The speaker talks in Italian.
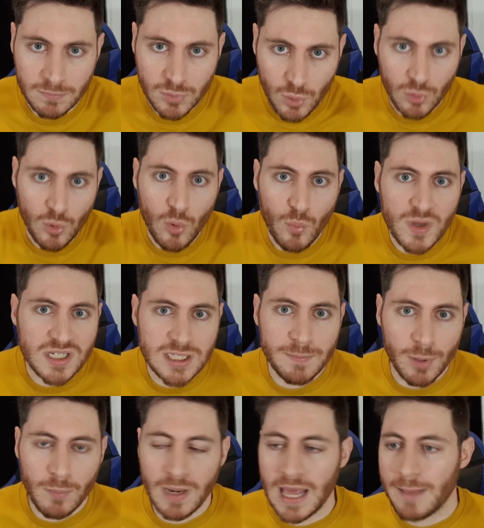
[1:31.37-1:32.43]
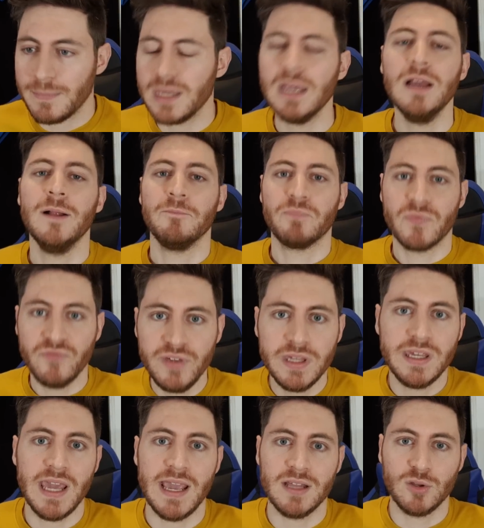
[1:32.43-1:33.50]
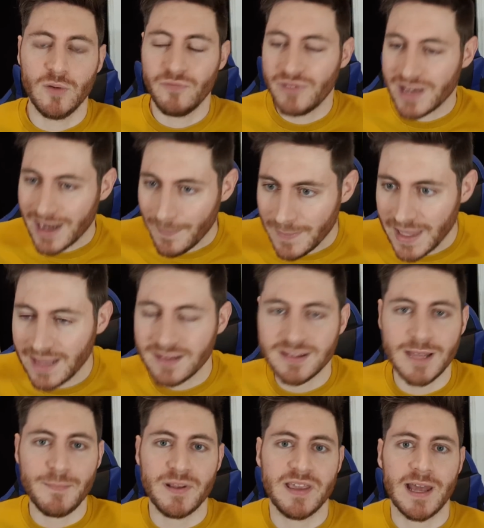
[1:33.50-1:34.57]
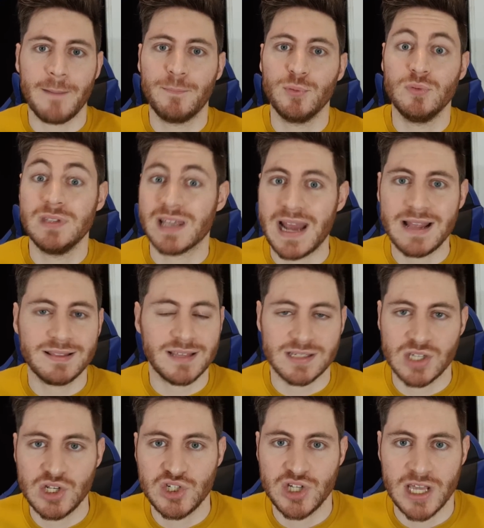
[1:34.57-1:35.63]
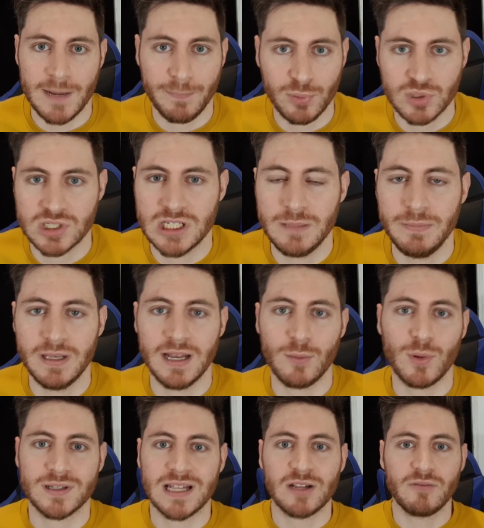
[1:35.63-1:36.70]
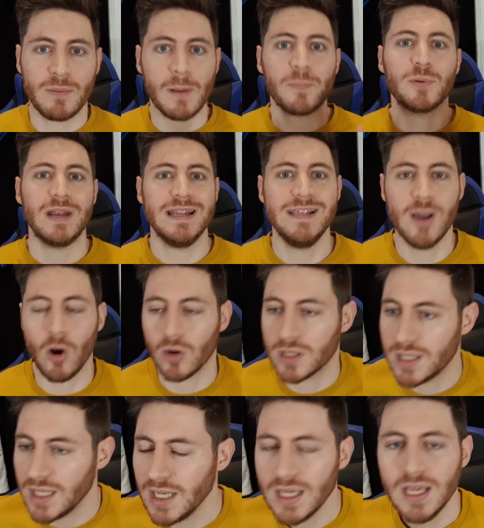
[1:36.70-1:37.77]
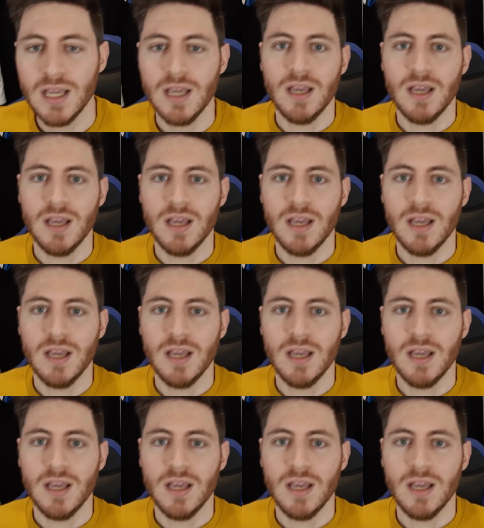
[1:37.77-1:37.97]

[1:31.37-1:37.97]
con questi problemi vi chiedo veramente in maniera più diretta, sincera possibile, guardandovi proprio negli occhi,